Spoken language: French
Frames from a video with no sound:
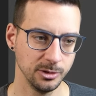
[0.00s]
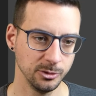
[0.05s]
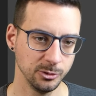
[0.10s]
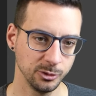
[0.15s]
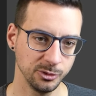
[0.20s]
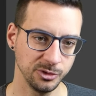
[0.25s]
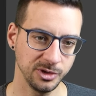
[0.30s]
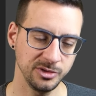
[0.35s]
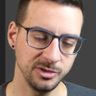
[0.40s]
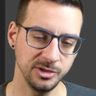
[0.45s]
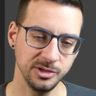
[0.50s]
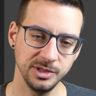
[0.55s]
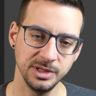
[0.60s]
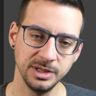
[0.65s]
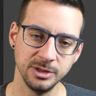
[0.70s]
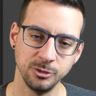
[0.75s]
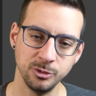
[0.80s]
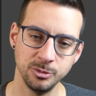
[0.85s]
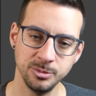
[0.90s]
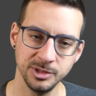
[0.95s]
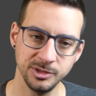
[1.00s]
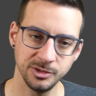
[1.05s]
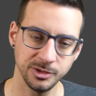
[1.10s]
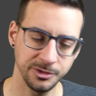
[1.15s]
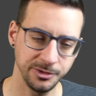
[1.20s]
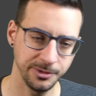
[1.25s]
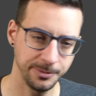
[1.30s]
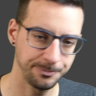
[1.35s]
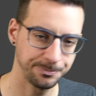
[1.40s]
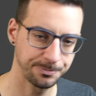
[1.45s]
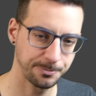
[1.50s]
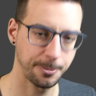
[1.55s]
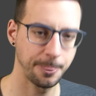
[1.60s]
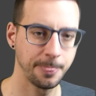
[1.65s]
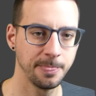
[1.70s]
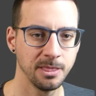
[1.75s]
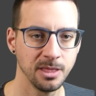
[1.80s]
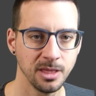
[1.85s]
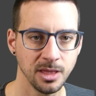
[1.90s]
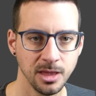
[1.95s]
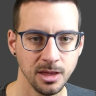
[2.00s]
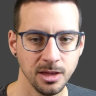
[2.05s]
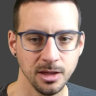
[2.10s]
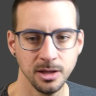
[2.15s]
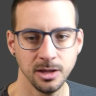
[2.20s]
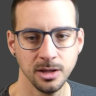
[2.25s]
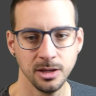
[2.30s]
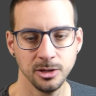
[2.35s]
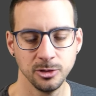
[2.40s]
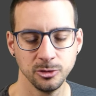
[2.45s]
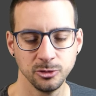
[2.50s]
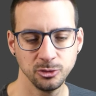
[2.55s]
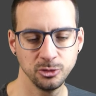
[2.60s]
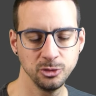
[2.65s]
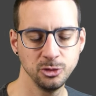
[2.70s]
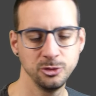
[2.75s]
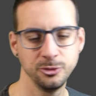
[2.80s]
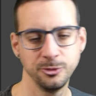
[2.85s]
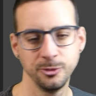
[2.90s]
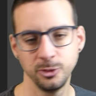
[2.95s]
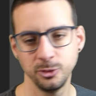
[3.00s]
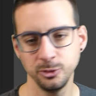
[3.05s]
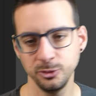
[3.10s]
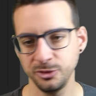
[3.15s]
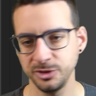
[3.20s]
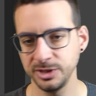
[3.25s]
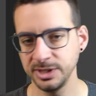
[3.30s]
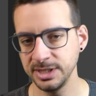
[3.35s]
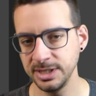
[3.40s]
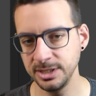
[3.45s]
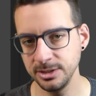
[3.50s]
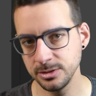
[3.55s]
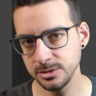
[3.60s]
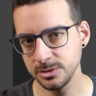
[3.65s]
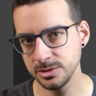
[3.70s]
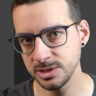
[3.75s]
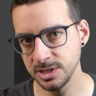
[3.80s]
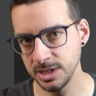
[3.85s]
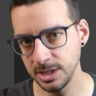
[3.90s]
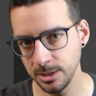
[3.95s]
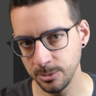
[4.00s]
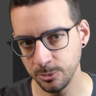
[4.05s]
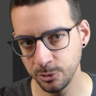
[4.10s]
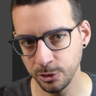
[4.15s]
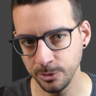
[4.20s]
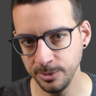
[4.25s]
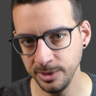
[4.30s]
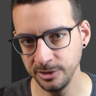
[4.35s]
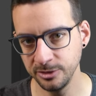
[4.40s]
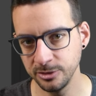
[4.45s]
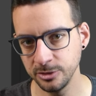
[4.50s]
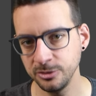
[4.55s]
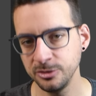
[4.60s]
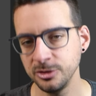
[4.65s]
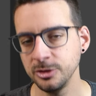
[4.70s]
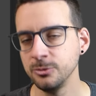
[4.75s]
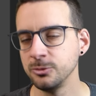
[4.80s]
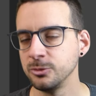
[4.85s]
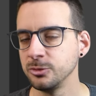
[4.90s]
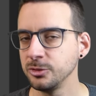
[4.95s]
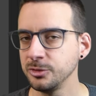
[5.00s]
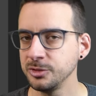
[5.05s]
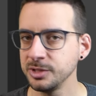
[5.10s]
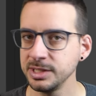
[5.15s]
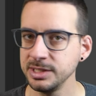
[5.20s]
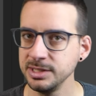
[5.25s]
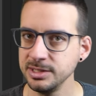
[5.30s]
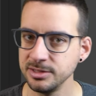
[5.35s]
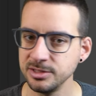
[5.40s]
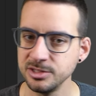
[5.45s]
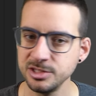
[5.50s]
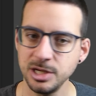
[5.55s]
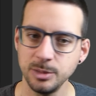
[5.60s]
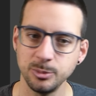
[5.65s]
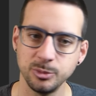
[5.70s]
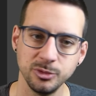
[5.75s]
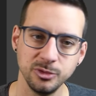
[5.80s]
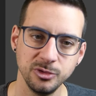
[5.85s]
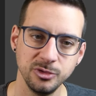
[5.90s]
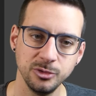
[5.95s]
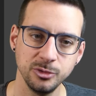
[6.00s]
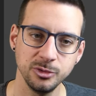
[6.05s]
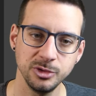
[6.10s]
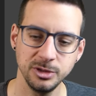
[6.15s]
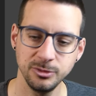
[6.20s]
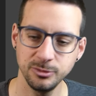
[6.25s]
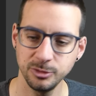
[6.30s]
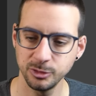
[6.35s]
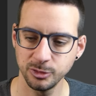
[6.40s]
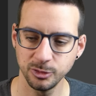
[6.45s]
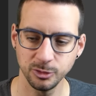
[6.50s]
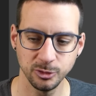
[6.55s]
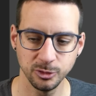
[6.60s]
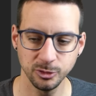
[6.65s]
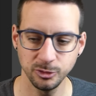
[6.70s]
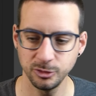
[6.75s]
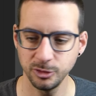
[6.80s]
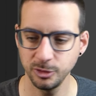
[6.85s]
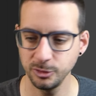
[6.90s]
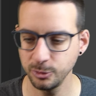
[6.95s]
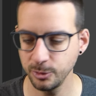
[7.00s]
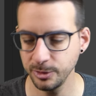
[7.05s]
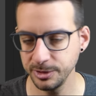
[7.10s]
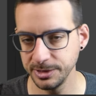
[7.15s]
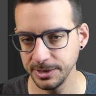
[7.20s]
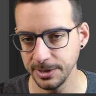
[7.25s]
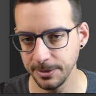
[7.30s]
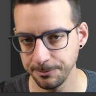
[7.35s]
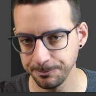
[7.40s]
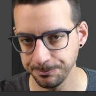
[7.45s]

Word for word: Donc ça, c'était les deux méthodes. Ce que je vous conseillerais dans un premier temps, c'est de vous entraîner déjà à positionner votre curseur 3D.